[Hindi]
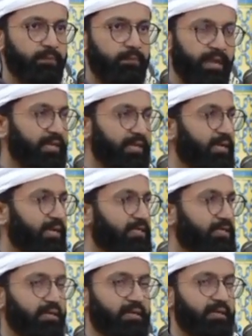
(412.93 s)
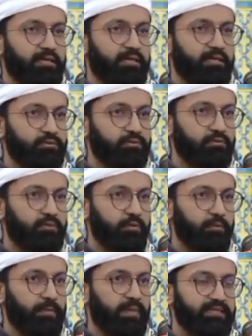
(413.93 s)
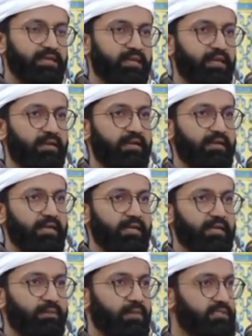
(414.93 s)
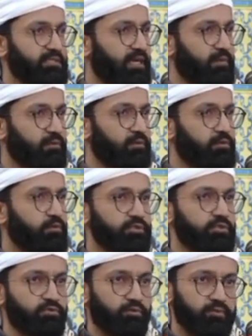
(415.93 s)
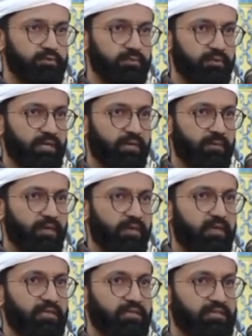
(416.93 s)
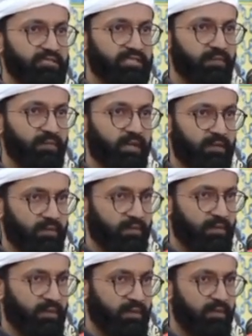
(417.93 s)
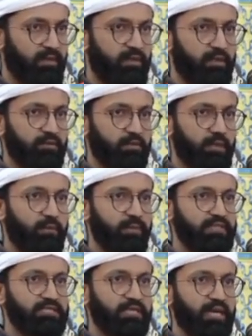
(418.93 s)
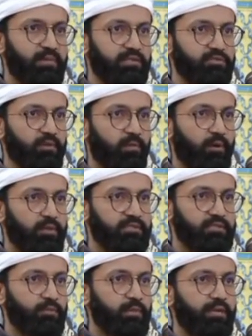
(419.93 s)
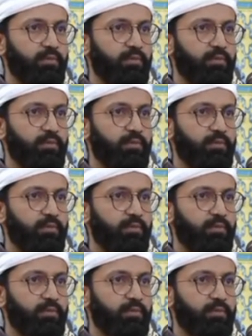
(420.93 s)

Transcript: फैल गया था कि उसको बेहतर करने के लिए पंजाब को दो जोन्स में हमें तकसीम करना पड़ा तो अब पंजाब की जो बॉडी सूबाई